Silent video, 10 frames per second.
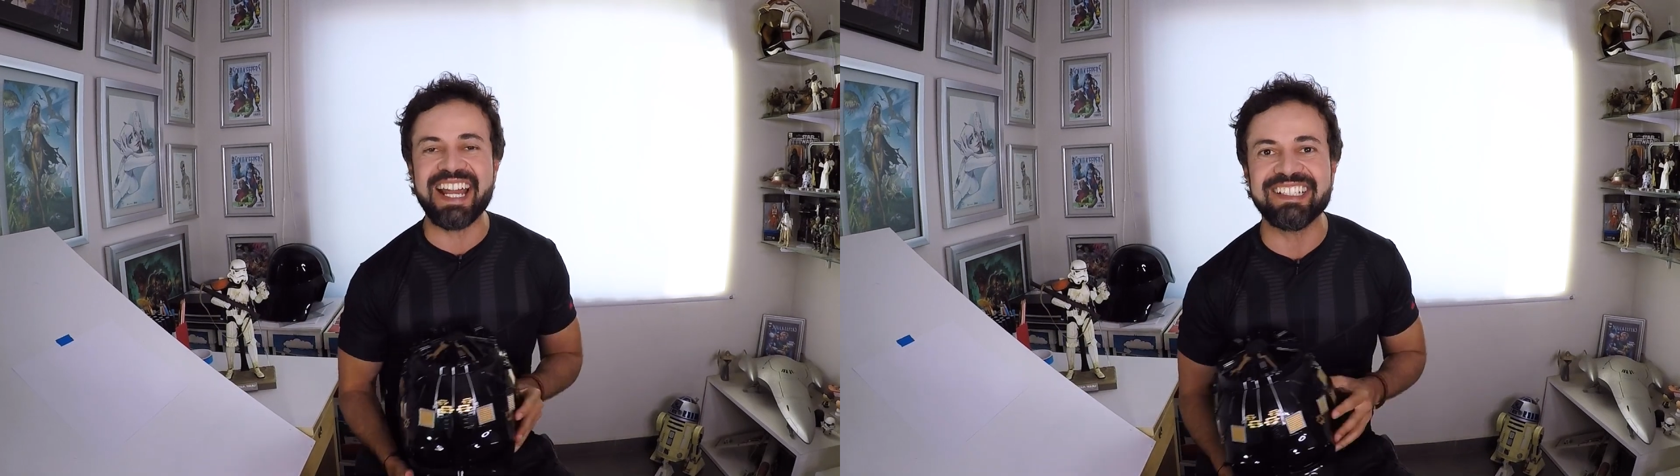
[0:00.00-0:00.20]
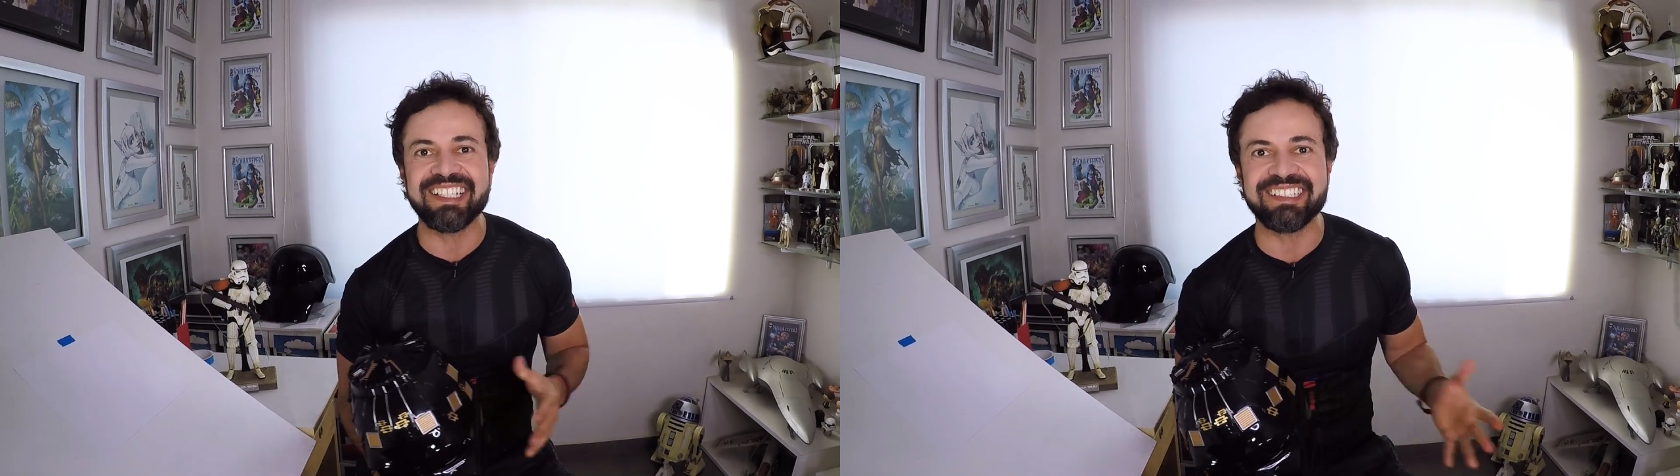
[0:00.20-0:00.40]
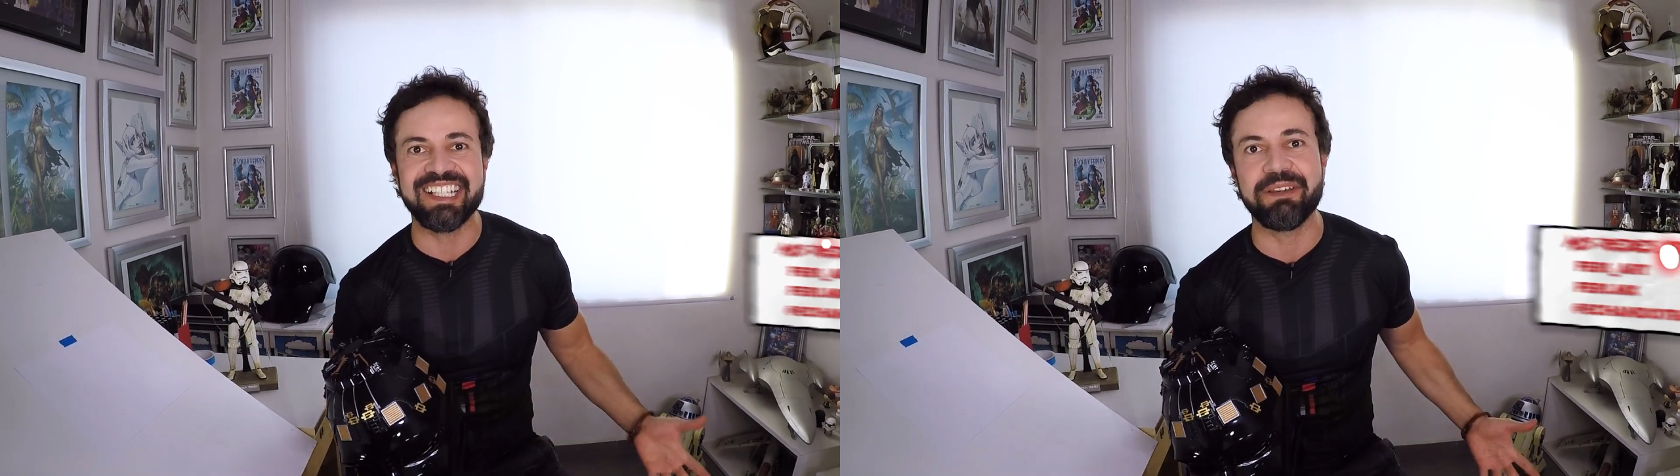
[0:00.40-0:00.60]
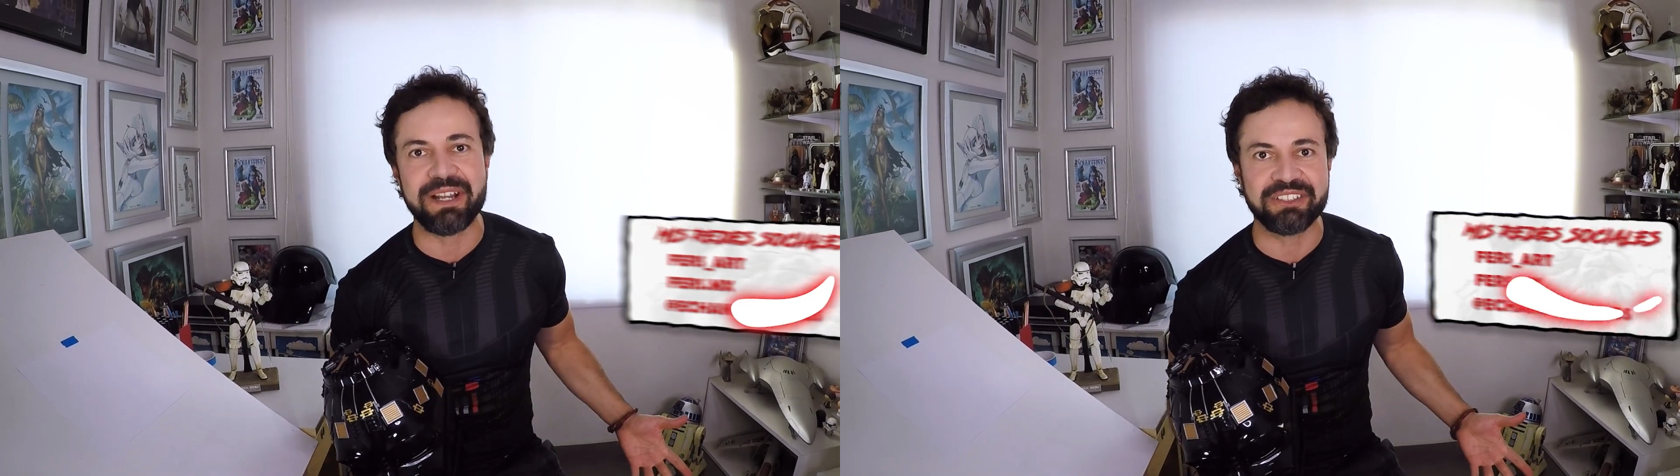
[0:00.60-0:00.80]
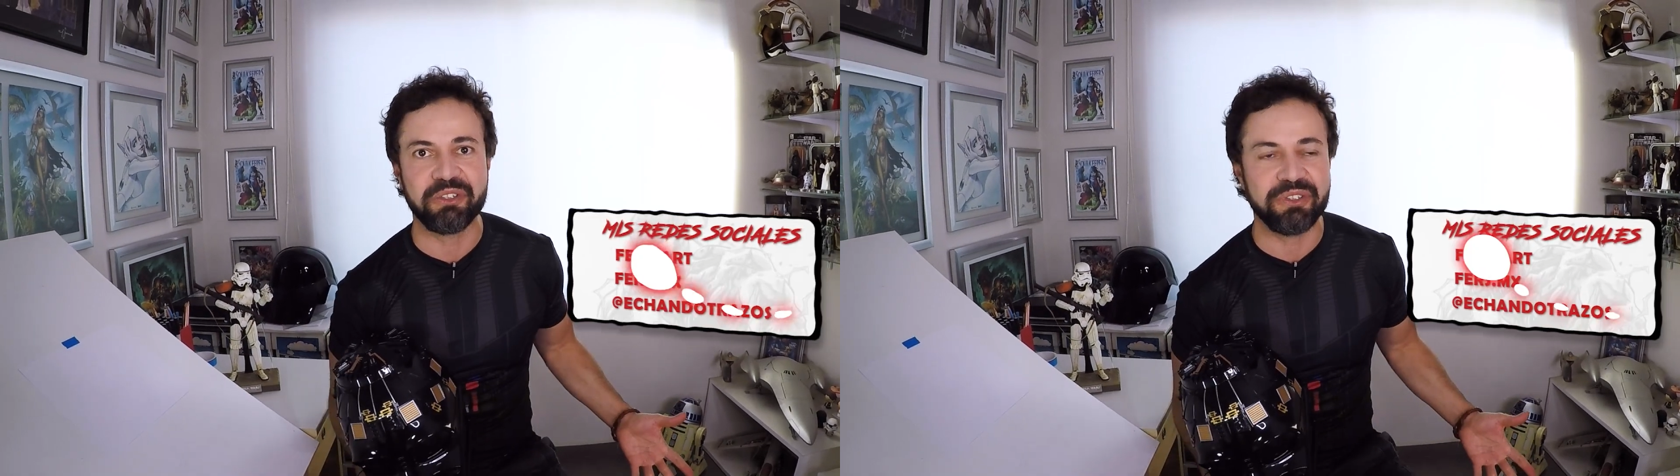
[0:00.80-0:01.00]
estas
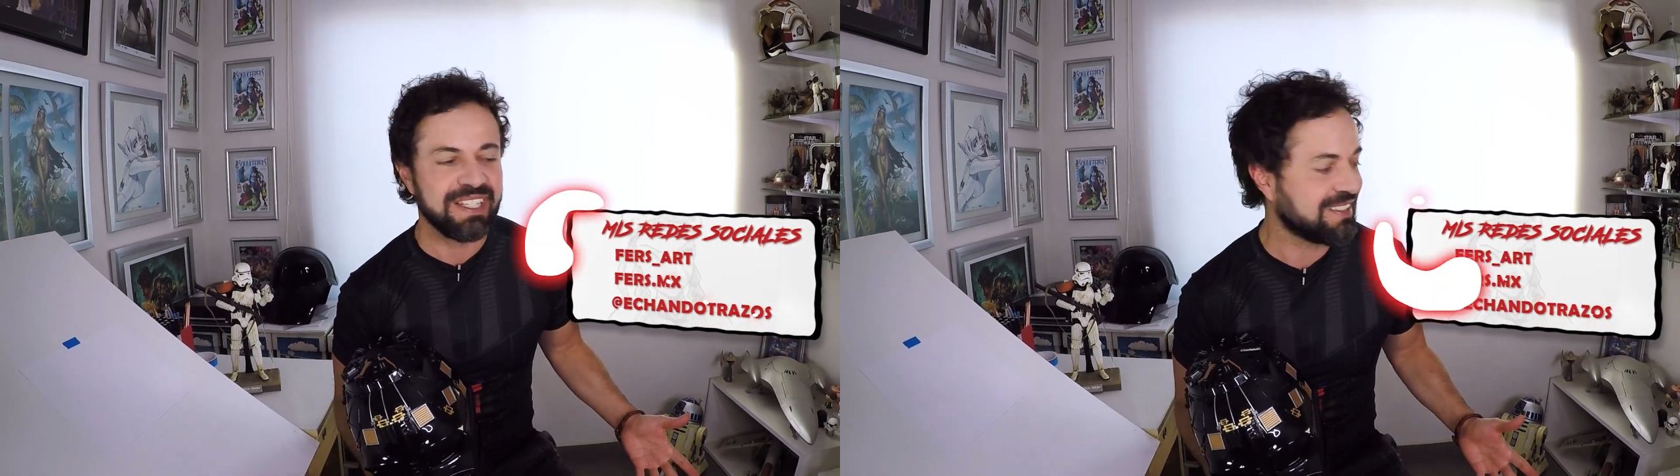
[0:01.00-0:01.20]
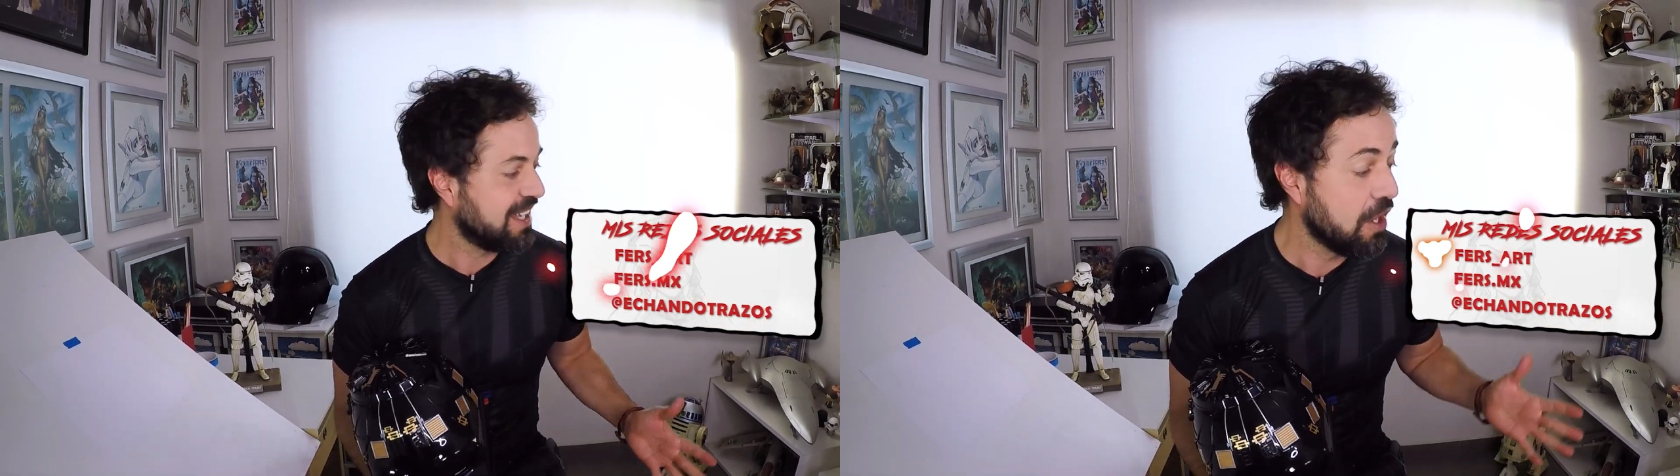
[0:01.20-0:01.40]
celebraciones